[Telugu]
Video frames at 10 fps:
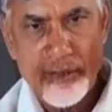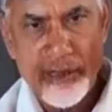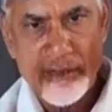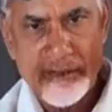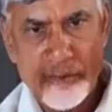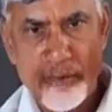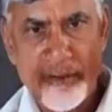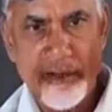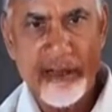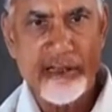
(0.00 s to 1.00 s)
ఉండే సీట్లు
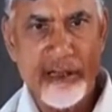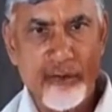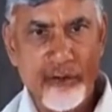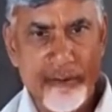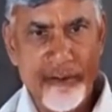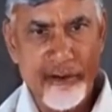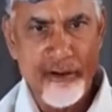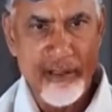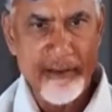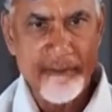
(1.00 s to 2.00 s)
మీరు గెలిచారు
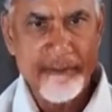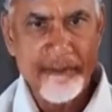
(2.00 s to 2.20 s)
గుర్తుపెట్టుకోవాలి